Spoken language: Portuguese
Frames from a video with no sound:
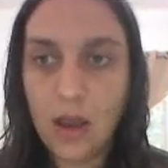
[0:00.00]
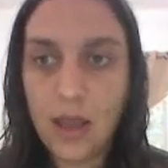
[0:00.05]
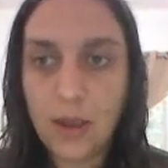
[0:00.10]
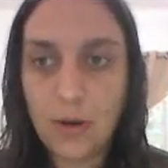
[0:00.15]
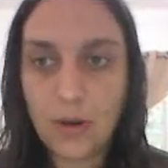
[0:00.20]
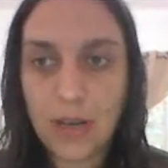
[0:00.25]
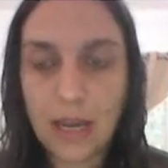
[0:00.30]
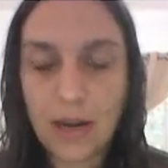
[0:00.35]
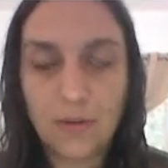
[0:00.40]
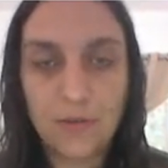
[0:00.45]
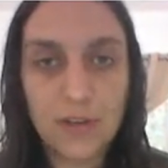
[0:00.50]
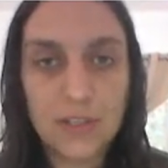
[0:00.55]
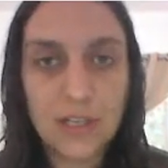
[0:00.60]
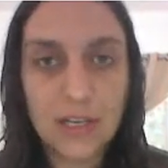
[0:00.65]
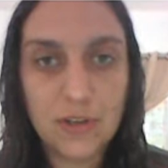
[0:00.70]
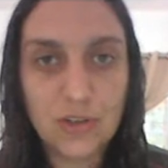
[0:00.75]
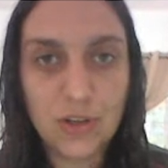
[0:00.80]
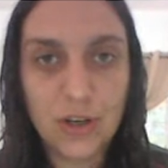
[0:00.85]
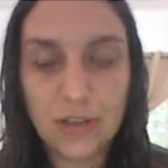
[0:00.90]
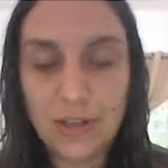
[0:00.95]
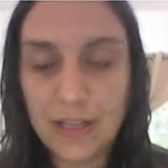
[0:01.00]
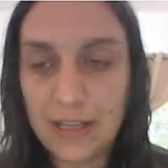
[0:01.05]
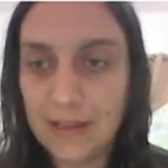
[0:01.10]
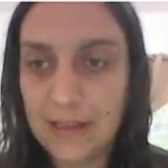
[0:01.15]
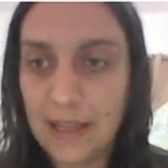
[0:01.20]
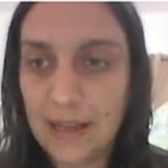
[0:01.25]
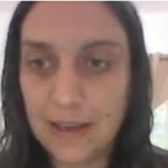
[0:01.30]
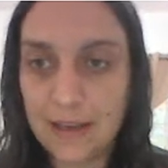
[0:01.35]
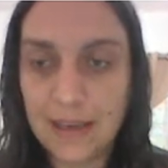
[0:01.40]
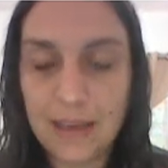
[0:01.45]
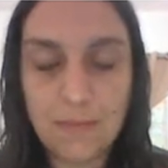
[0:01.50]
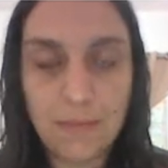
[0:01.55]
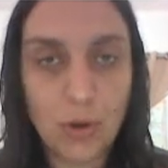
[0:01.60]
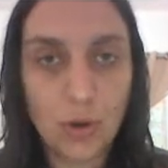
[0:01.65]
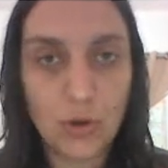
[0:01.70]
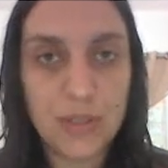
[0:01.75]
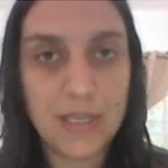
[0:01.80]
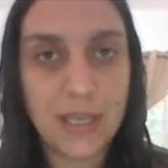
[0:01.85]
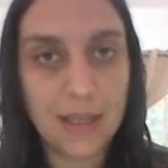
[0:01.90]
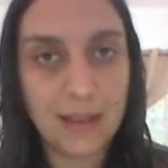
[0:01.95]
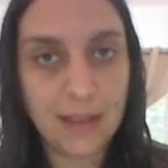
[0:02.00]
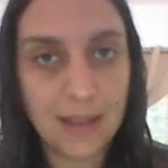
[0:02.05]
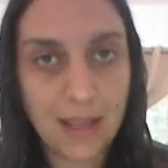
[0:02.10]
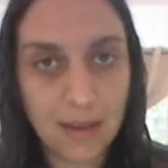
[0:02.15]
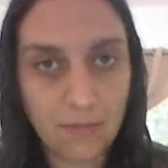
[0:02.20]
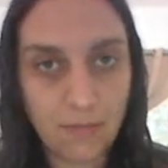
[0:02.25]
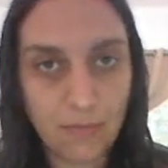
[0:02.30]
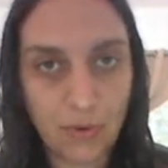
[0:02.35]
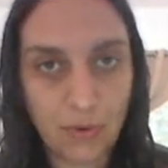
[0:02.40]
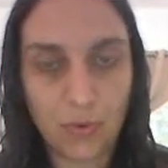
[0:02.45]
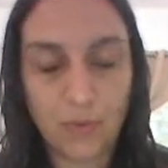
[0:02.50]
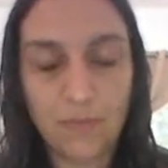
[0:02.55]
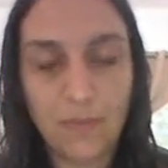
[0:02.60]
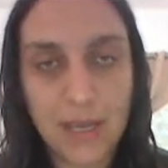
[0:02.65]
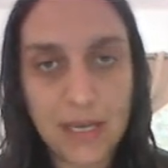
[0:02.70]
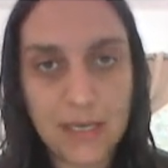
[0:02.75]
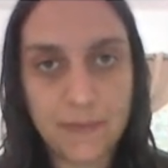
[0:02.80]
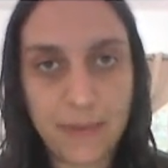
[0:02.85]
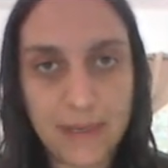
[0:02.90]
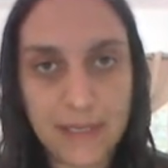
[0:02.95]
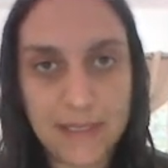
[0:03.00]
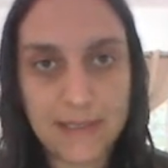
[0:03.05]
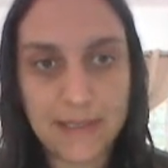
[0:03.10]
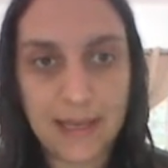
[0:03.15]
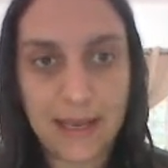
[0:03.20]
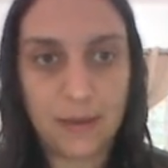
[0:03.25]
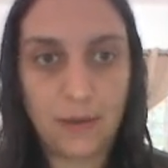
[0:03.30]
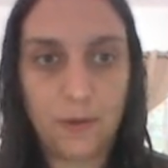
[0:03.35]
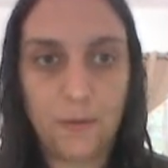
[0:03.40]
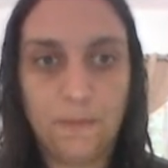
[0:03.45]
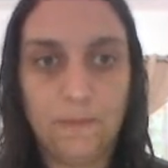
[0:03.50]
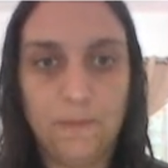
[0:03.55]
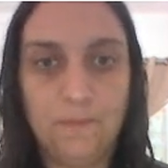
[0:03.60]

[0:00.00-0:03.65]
Eu quero que vocês olhem na tela aqui meu setembro, mês passado.